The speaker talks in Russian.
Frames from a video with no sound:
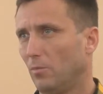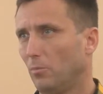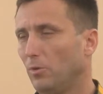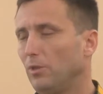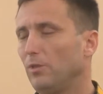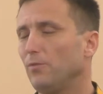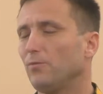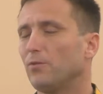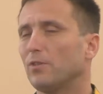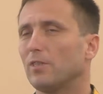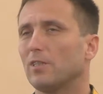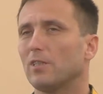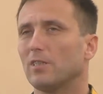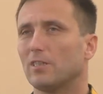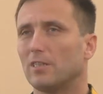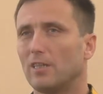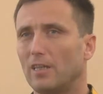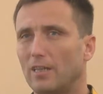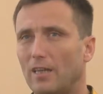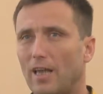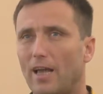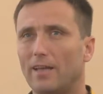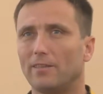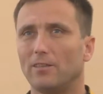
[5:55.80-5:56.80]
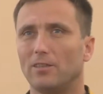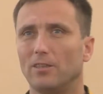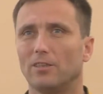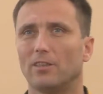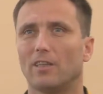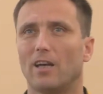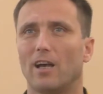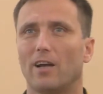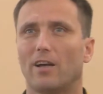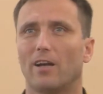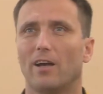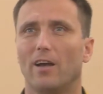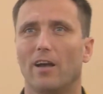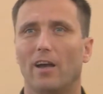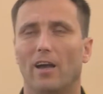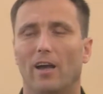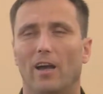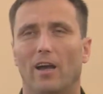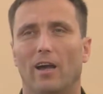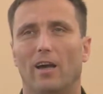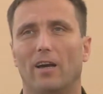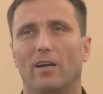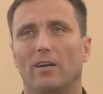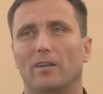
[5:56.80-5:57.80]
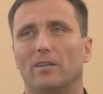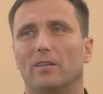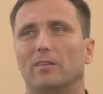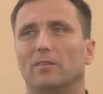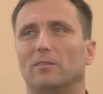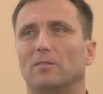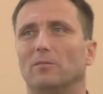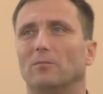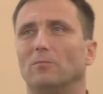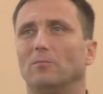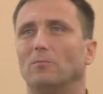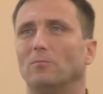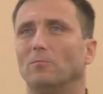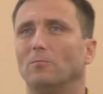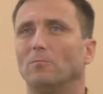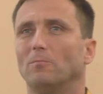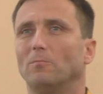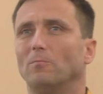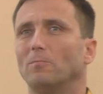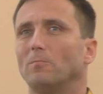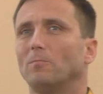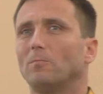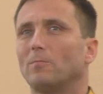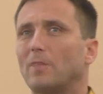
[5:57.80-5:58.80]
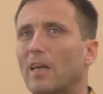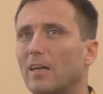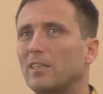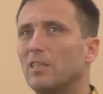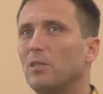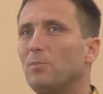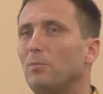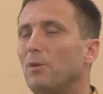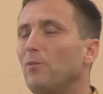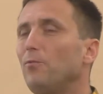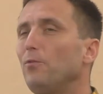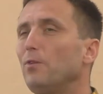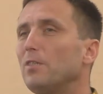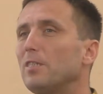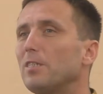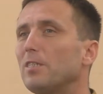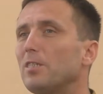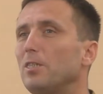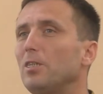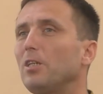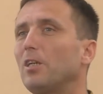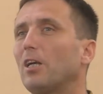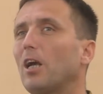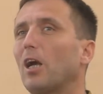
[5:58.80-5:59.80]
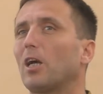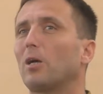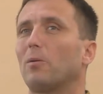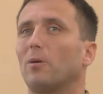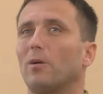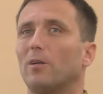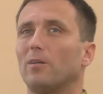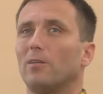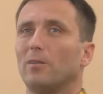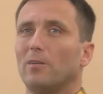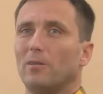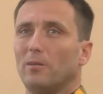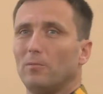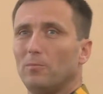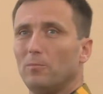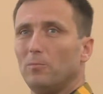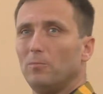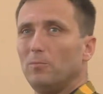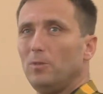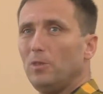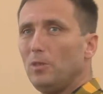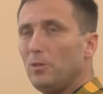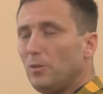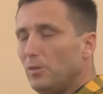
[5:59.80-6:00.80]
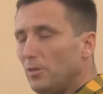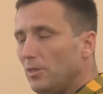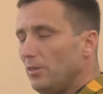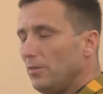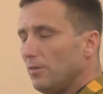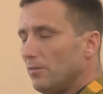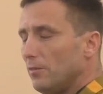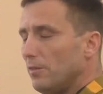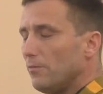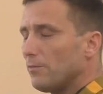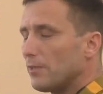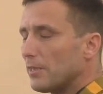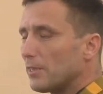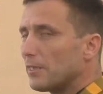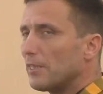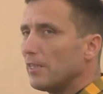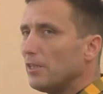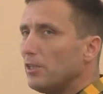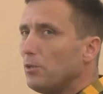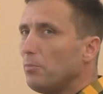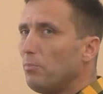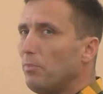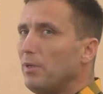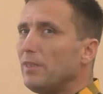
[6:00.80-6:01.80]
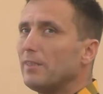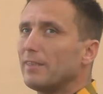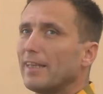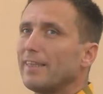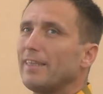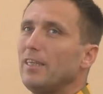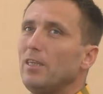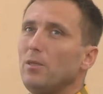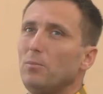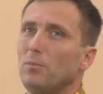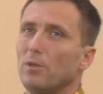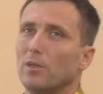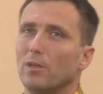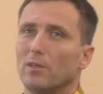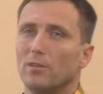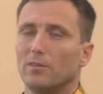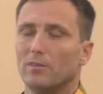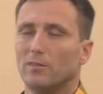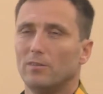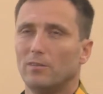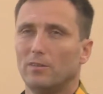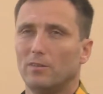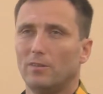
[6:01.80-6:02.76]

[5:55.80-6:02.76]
Мы не в состоянии так, э, так себя вести, как не, не в состоянии быть такими.